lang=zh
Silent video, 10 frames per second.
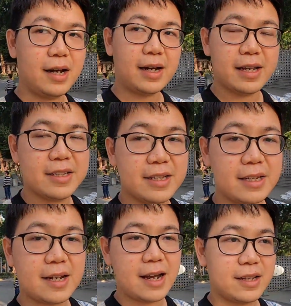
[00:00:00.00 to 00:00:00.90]
那感谢
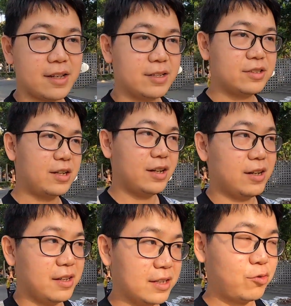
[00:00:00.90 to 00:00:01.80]
大家的这
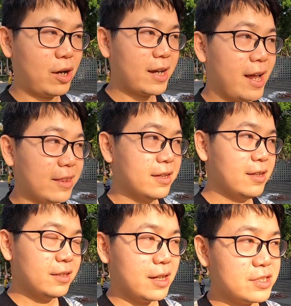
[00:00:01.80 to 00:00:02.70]
个观看。
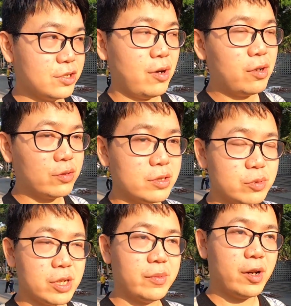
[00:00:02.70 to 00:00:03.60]
那喜欢我这
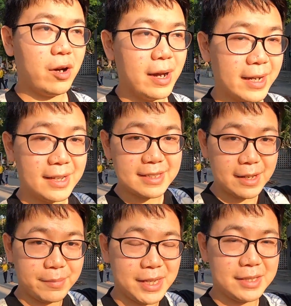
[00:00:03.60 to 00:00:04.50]
部影片的话，也可以
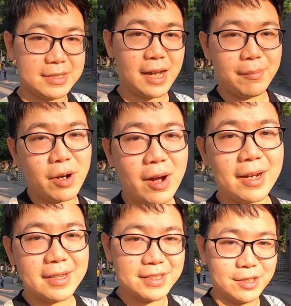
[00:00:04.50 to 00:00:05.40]
在影片底下帮我
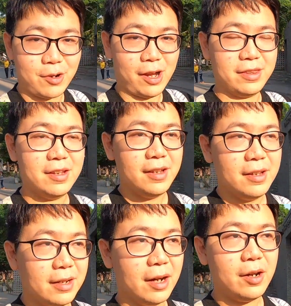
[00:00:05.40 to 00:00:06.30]
按个喜欢，
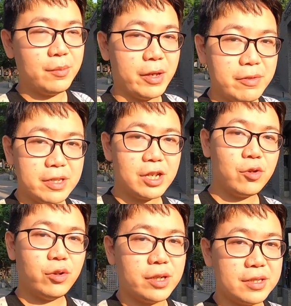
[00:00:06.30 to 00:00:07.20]
然后免费
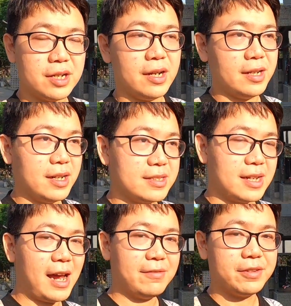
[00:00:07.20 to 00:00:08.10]
订阅我的小林林
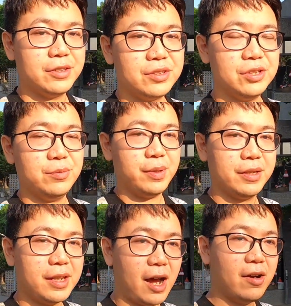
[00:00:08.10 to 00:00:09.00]
s i e YouTube
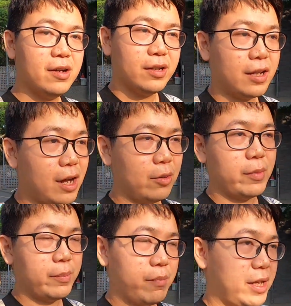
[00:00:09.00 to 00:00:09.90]
频道。那我
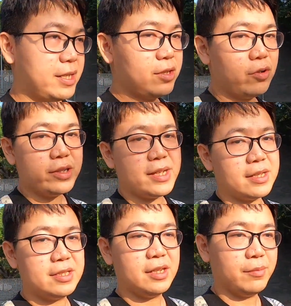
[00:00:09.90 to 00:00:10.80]
们每天都会
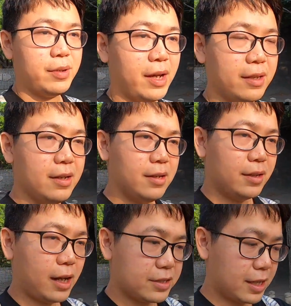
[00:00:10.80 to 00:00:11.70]
上新影片，
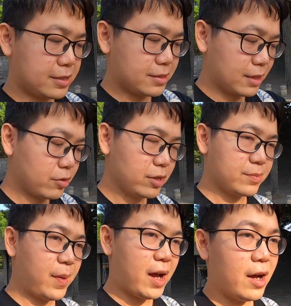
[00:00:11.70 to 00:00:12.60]
然后现在是十二月
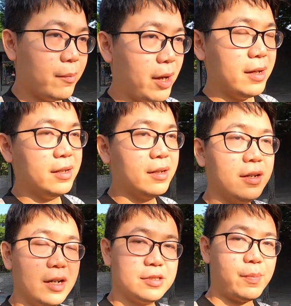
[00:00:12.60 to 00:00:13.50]
二十八号嘛，
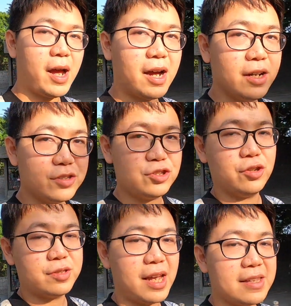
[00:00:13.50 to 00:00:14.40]
二十八、二十
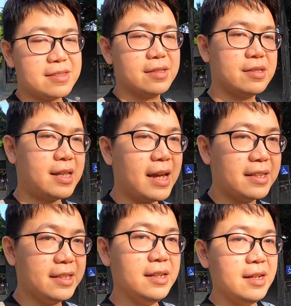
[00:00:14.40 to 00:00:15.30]
九、三十三、
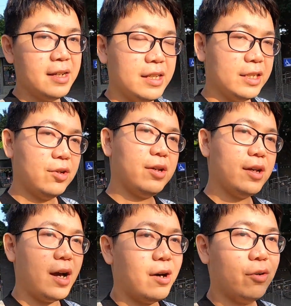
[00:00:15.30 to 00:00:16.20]
一，一月
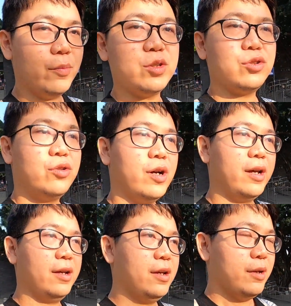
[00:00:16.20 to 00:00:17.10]
一号，我们就
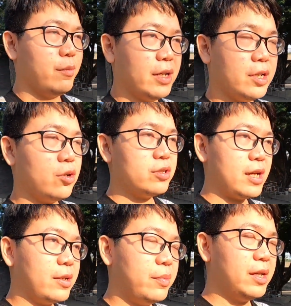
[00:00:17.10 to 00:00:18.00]
会每天都会
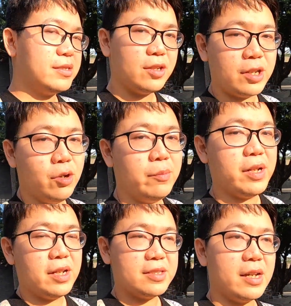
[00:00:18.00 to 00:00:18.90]
上影片，之后也会
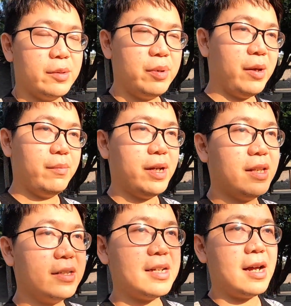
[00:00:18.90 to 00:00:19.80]
每天上影片陪
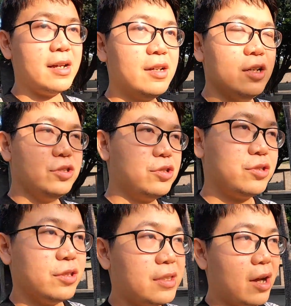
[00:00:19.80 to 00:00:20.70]
大家。就
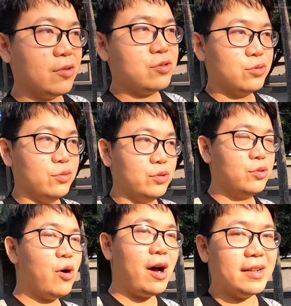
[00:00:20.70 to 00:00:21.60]
是倒数
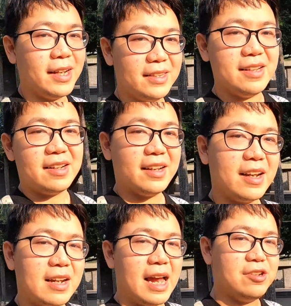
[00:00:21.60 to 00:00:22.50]
跨年这样的一
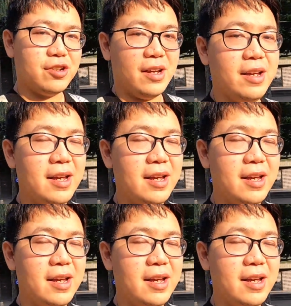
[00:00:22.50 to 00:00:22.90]
个感觉。